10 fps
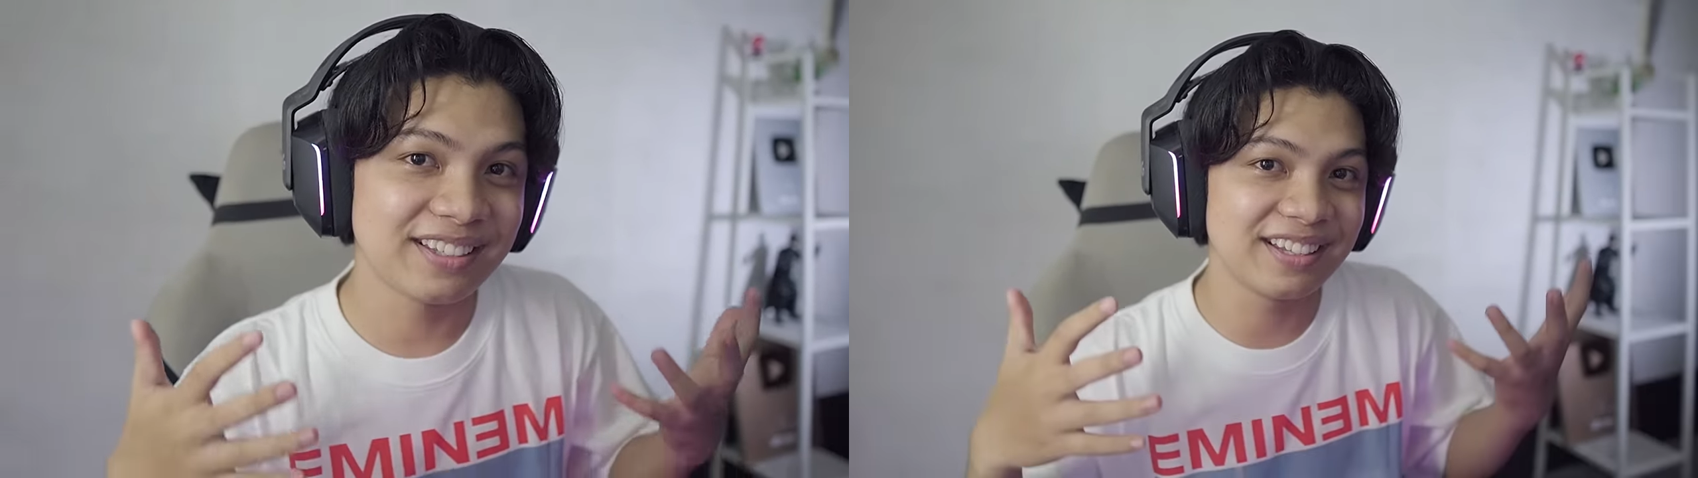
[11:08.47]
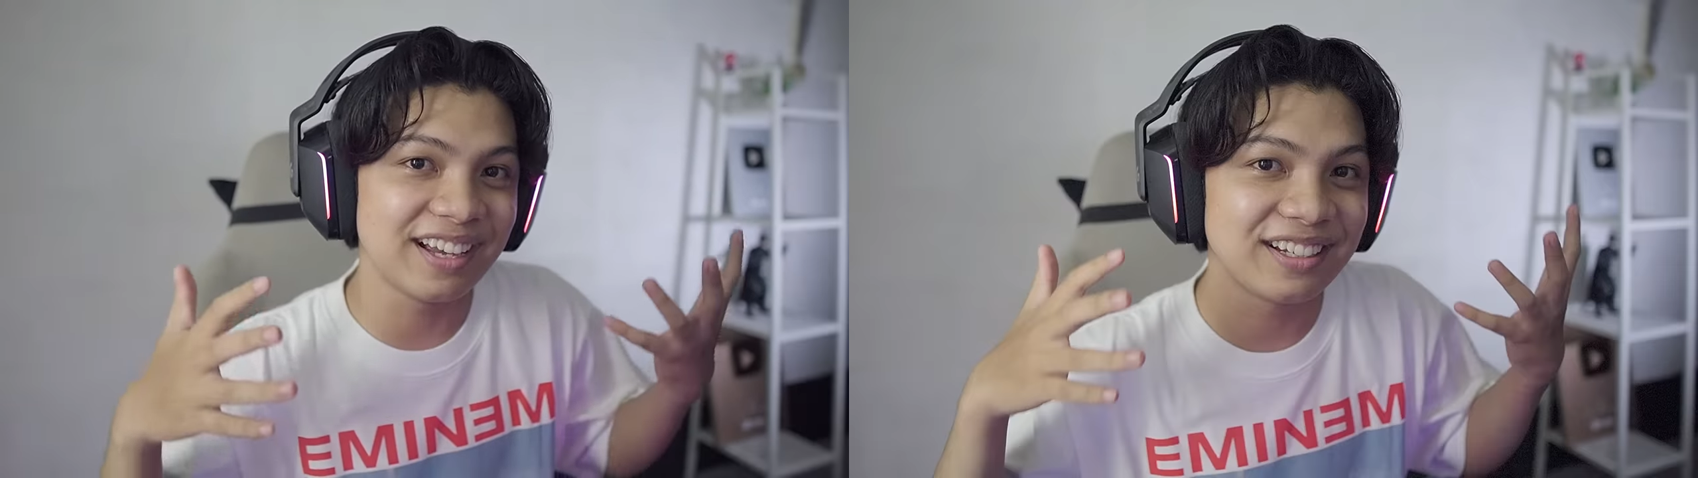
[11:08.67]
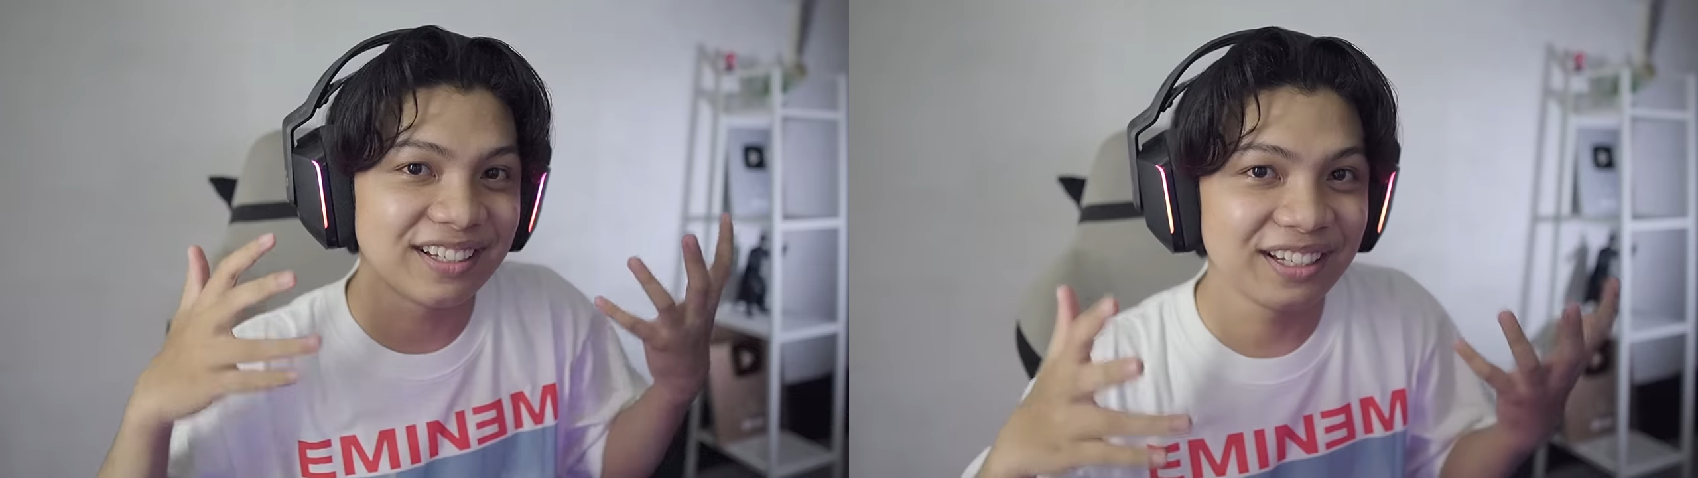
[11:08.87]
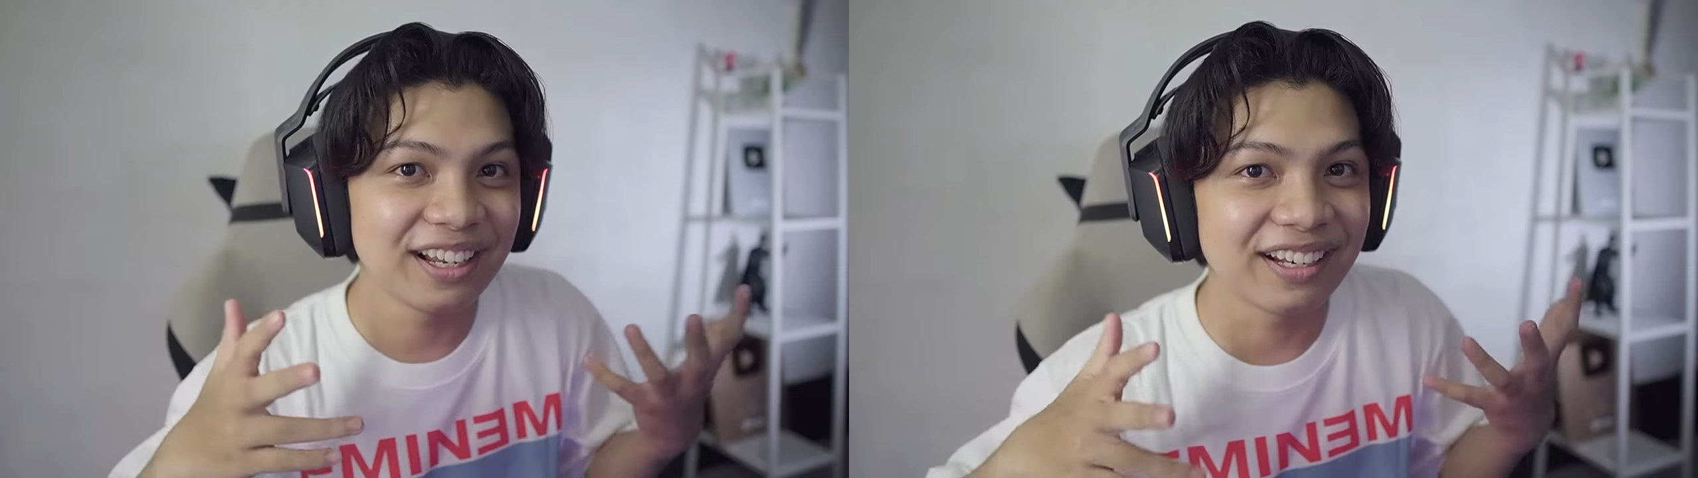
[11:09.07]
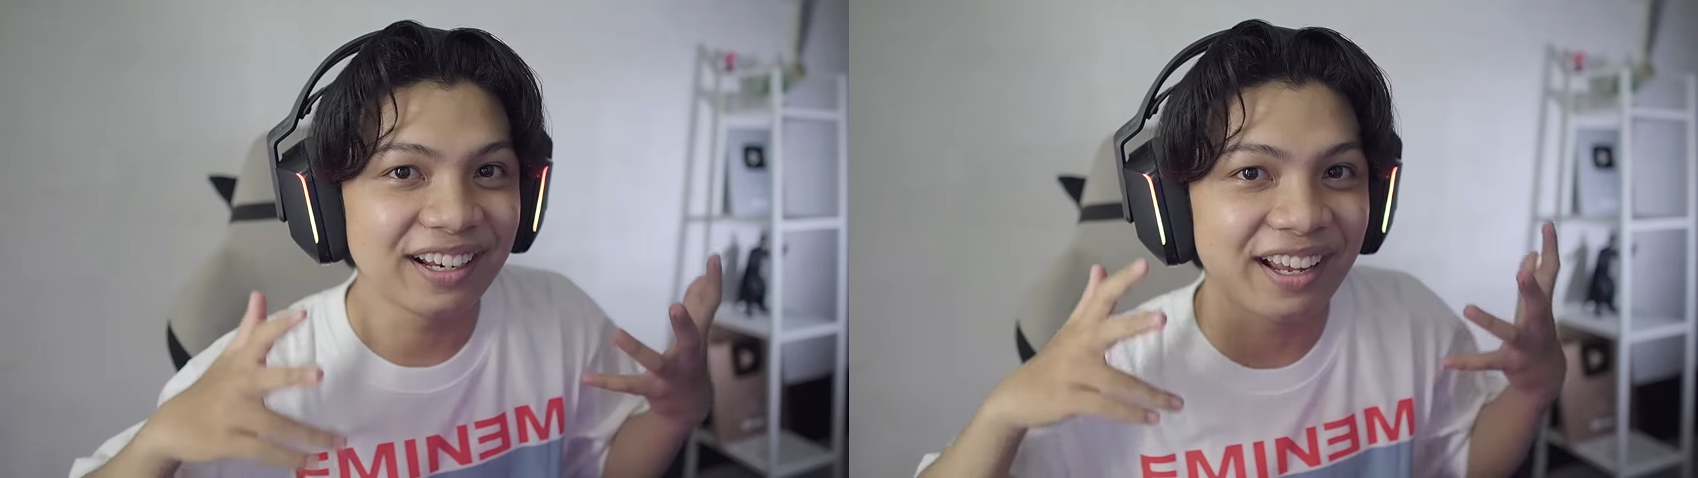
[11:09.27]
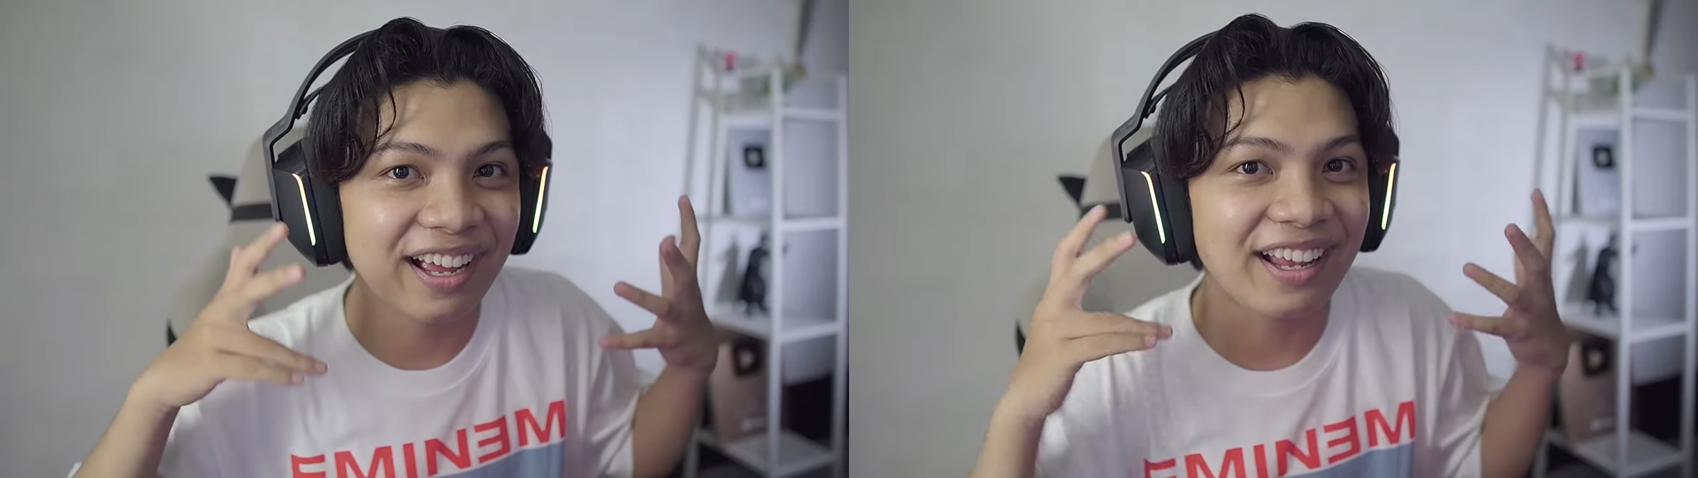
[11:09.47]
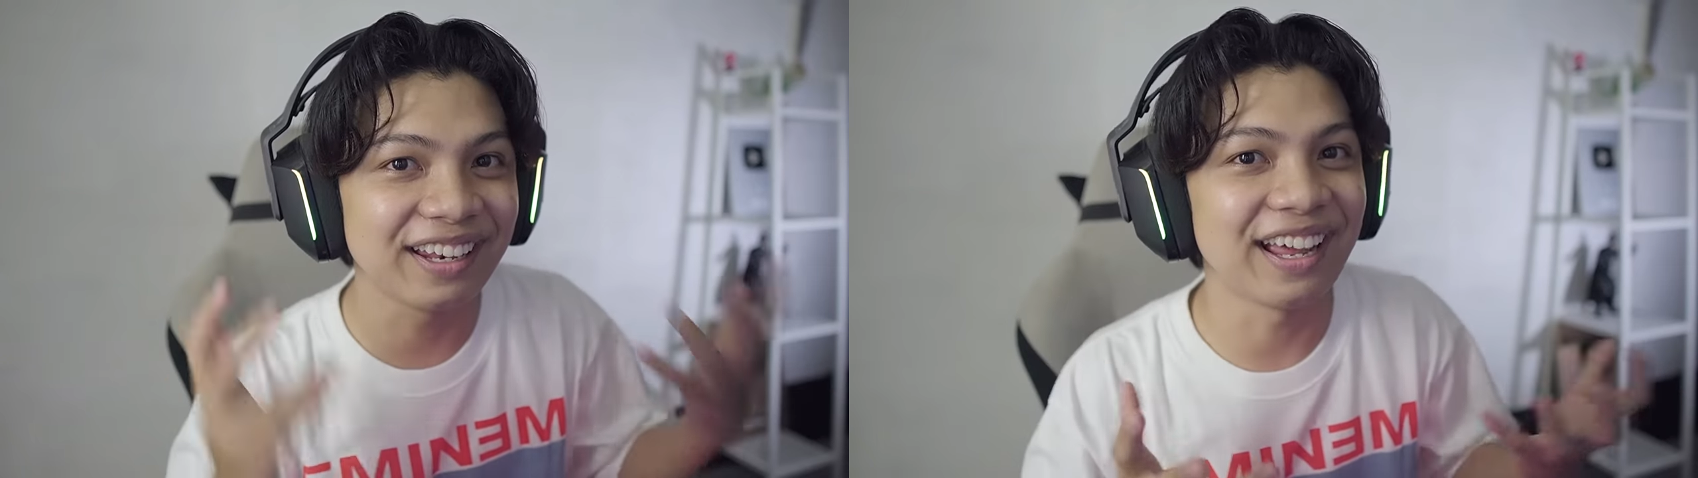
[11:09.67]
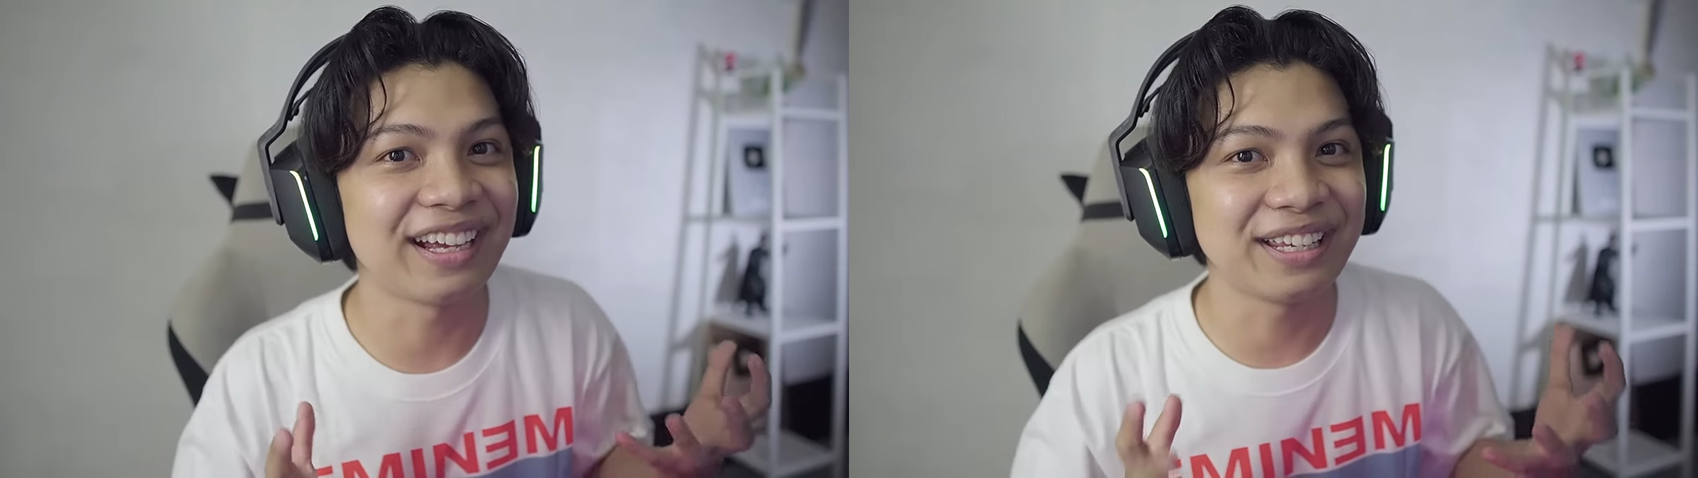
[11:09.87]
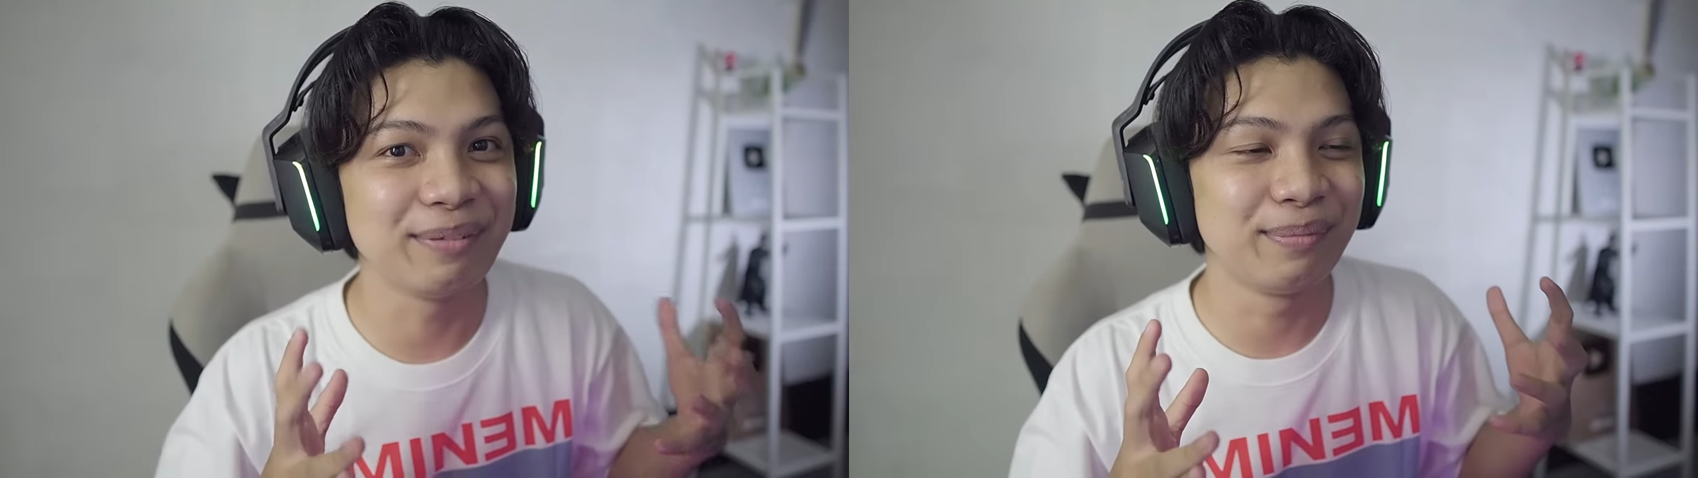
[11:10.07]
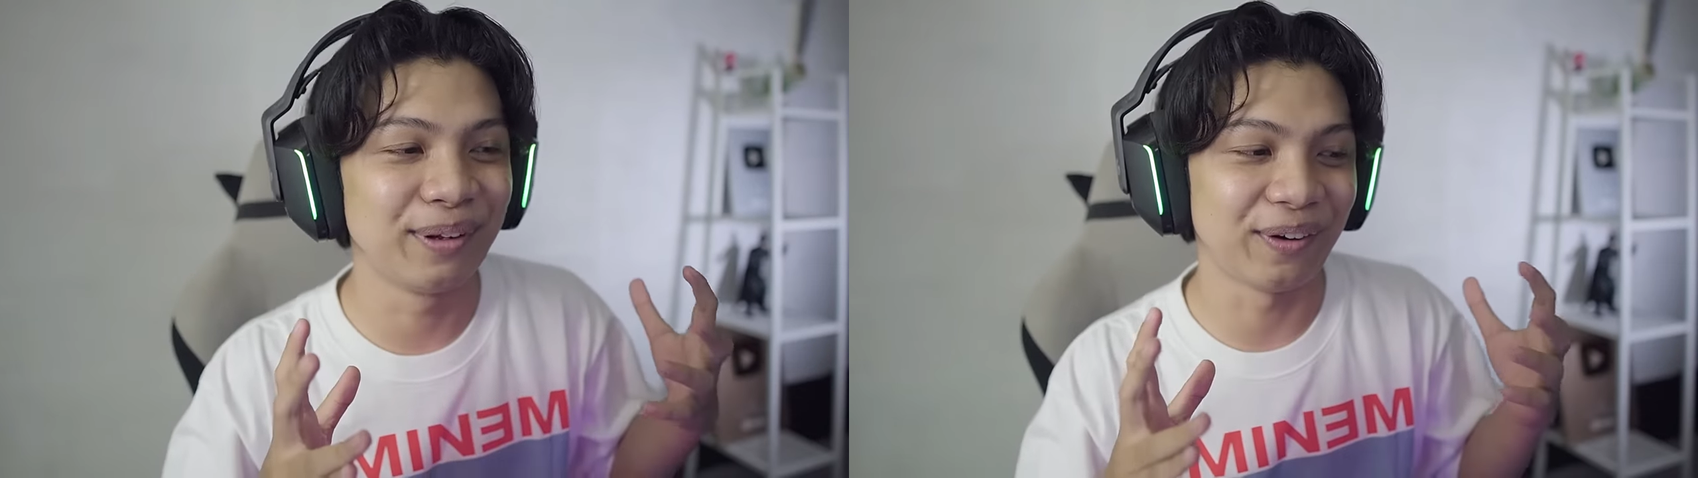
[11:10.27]
dan ini adalah Lucky
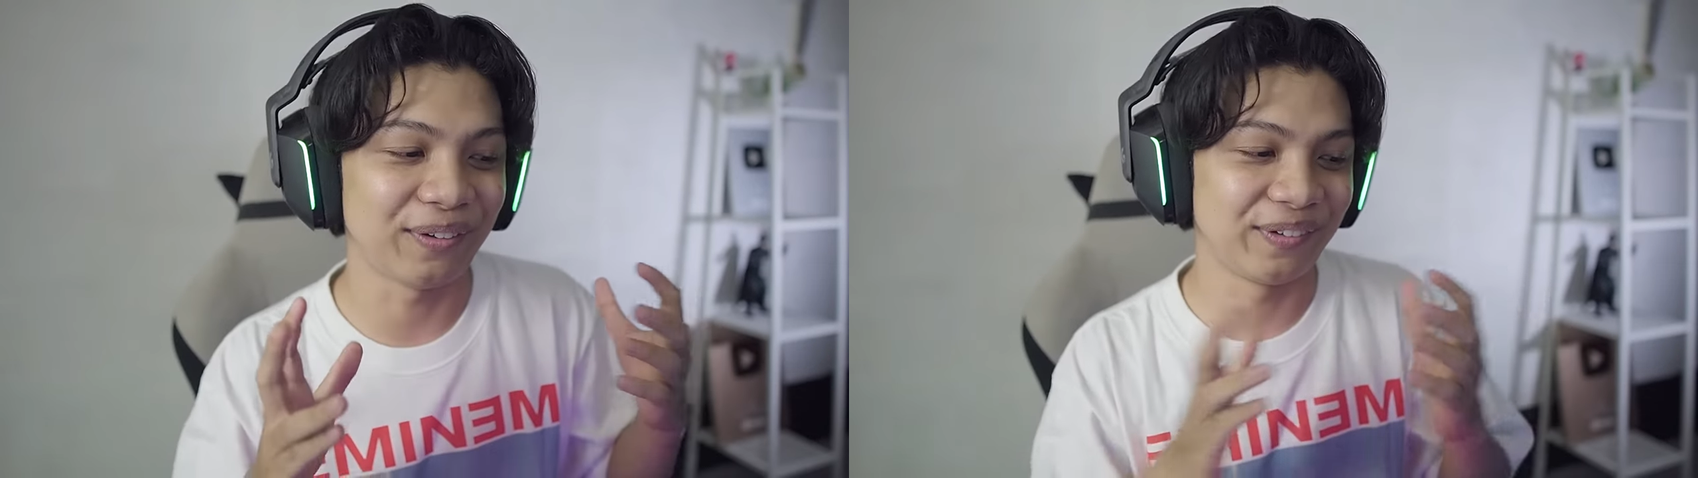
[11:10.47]
Block.